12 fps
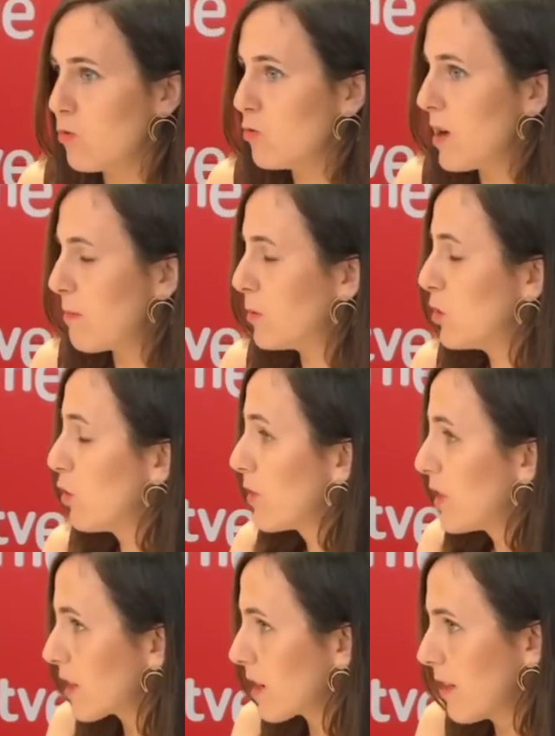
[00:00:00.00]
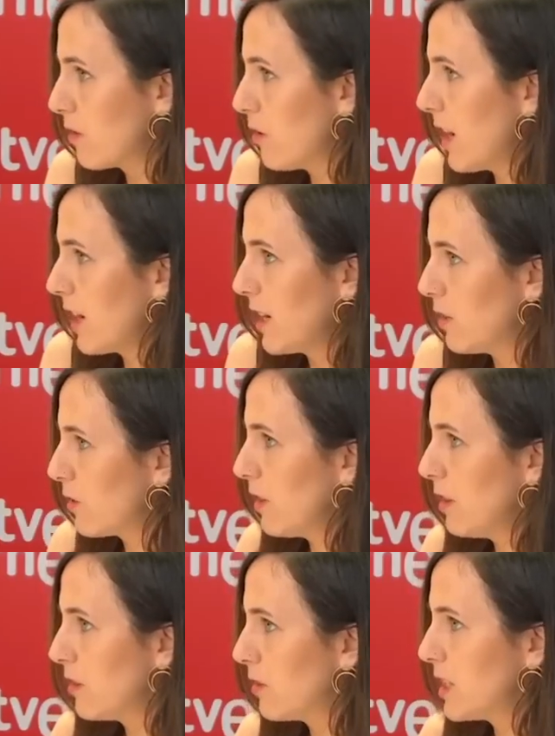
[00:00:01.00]
un apoyo cerrado al
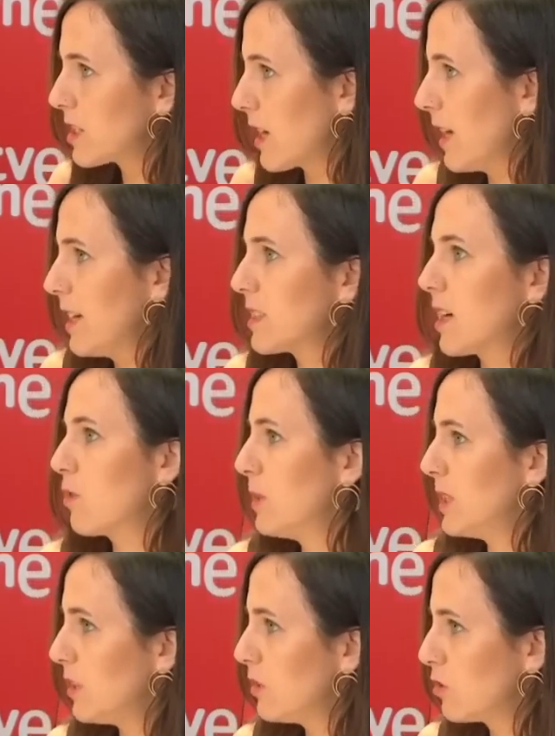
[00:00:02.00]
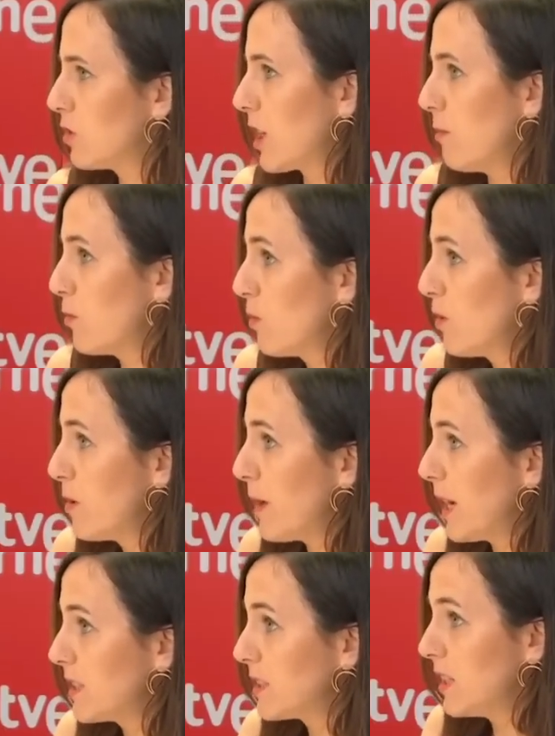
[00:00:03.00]
genocidio que Israel está cometiendo contra el pueblo de
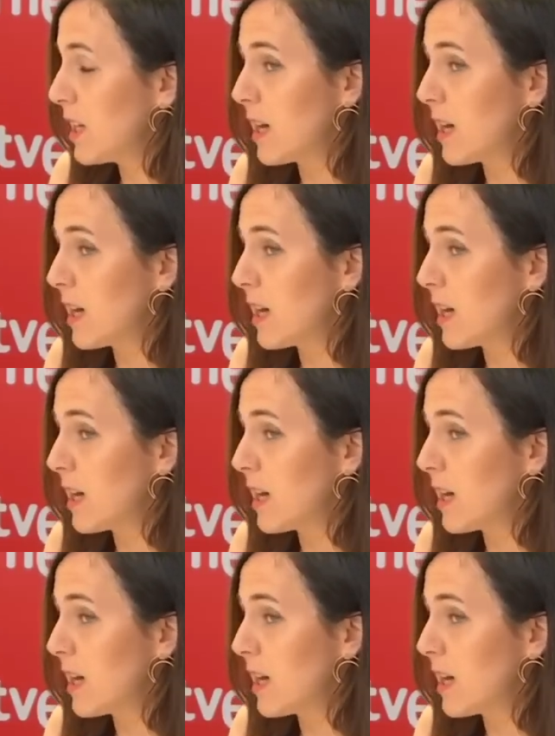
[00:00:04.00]
Palestina.